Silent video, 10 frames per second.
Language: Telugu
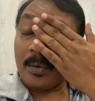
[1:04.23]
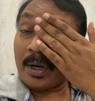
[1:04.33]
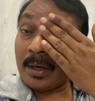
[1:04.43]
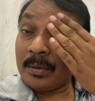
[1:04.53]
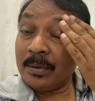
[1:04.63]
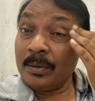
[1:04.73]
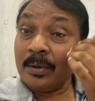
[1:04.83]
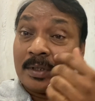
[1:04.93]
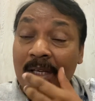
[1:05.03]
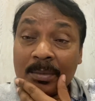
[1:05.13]
కూడాను
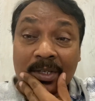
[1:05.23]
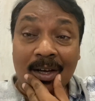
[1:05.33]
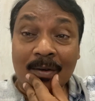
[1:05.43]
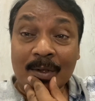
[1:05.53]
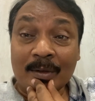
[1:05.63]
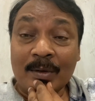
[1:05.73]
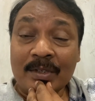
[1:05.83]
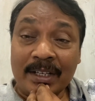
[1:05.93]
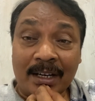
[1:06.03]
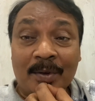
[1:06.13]
సంస్కారవంతులు
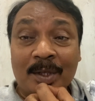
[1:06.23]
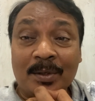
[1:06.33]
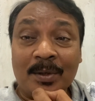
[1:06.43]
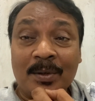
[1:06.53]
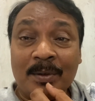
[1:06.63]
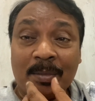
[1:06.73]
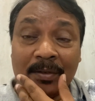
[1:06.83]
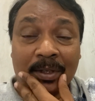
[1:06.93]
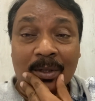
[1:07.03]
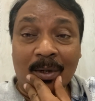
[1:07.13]
శీలవంతులు
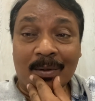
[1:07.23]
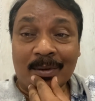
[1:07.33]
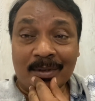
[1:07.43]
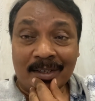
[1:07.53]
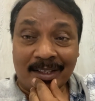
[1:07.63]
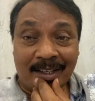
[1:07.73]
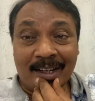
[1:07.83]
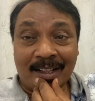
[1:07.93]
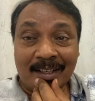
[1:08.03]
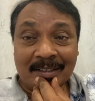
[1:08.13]
పవిత్రులు అంతే
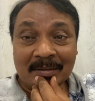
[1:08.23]
కదా